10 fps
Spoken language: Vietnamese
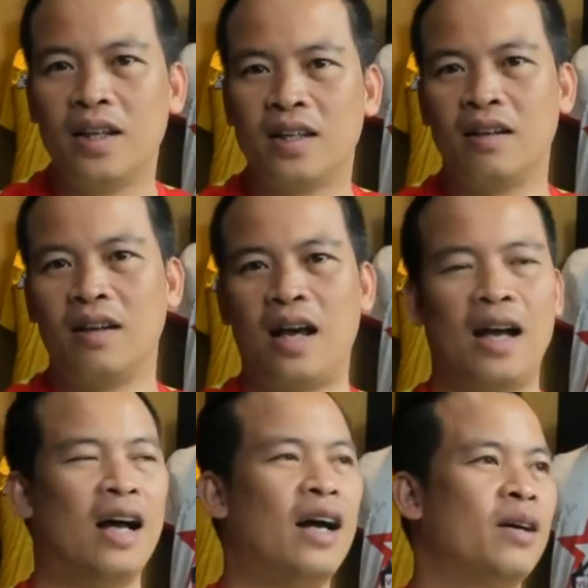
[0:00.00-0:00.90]
tức
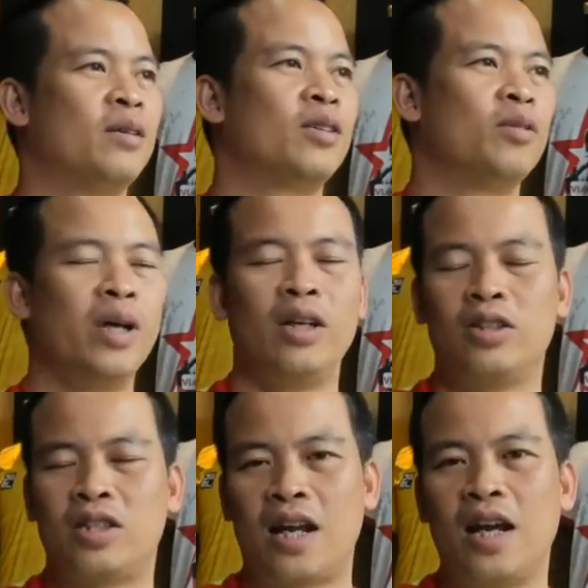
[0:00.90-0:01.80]
là mình
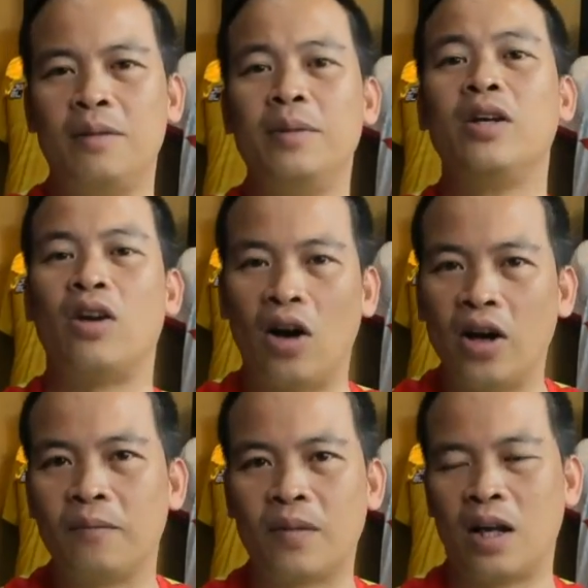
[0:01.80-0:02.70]
sáng nay mình có
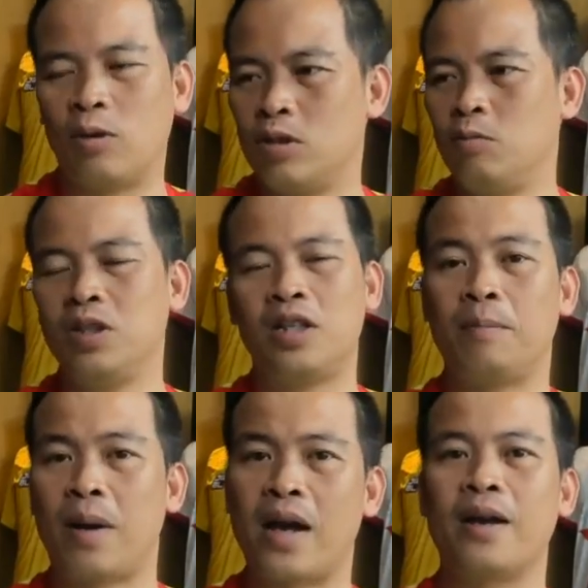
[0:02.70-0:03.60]
nói là cũng giống như
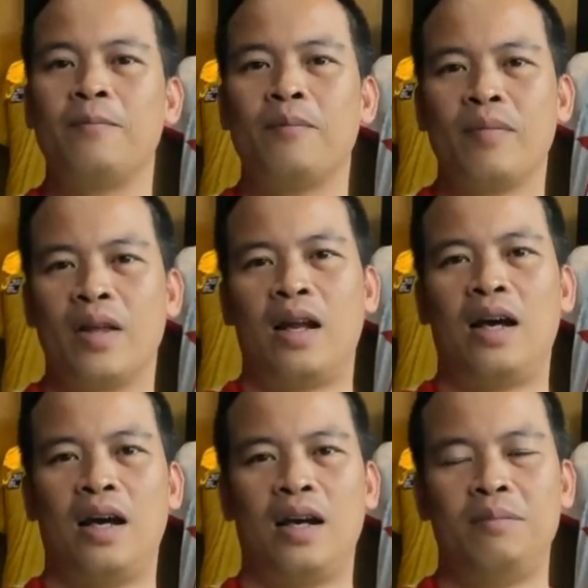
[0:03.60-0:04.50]
thầy Park
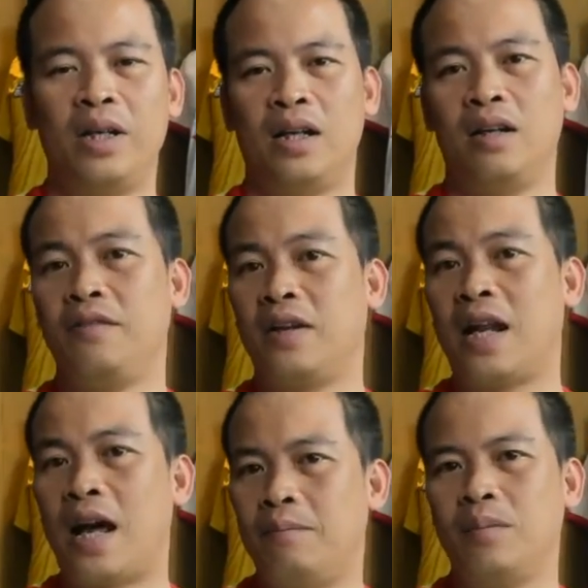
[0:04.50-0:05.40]
là mình là người Việt
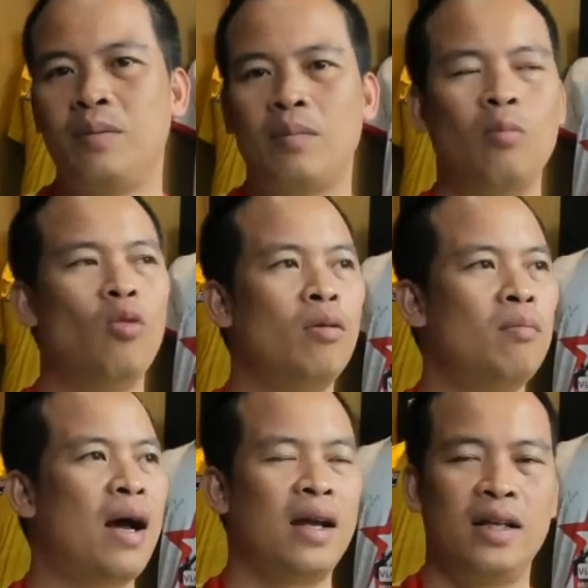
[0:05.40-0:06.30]
Nam mình mong
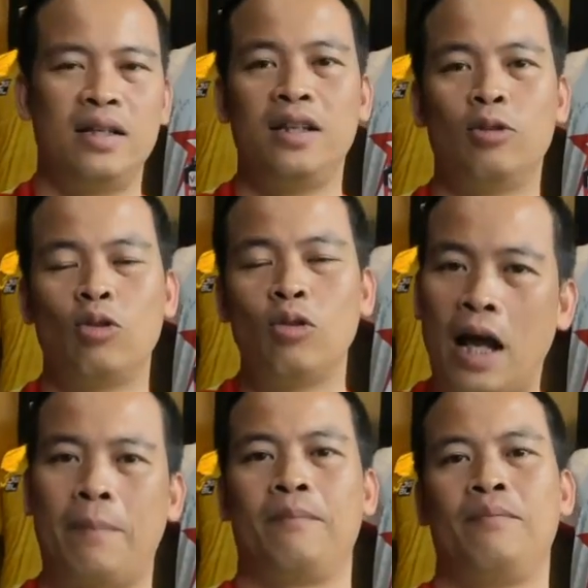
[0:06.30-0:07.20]
muốn mang đến những điều tốt
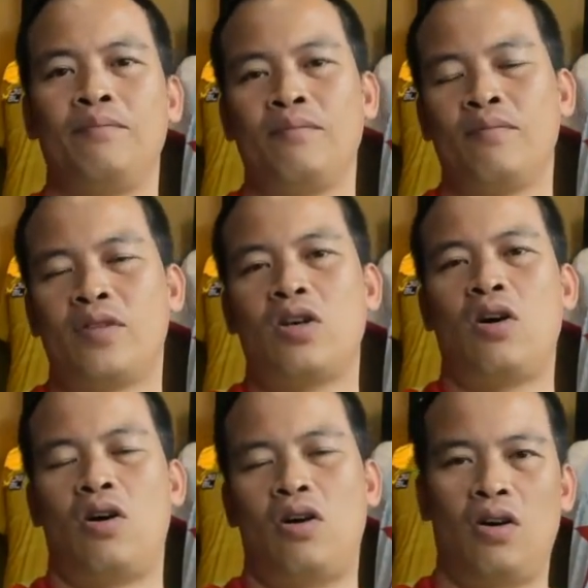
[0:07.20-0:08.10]
đẹp
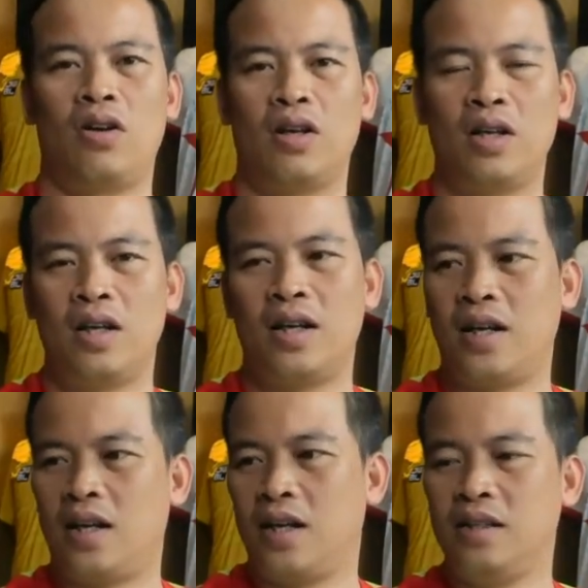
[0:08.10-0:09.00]
cho uh,
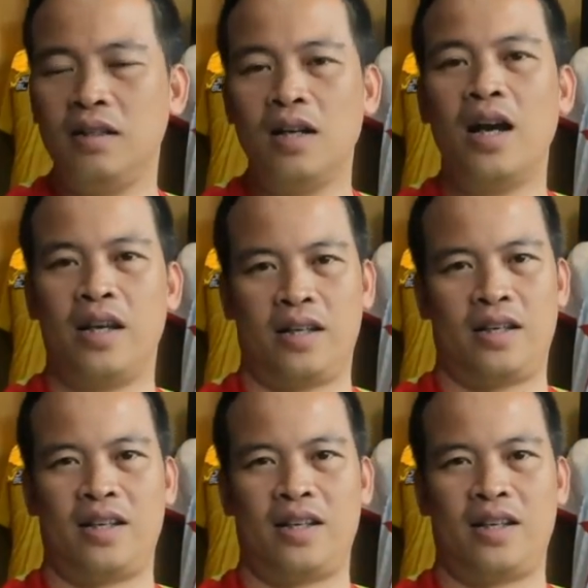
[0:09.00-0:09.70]
những người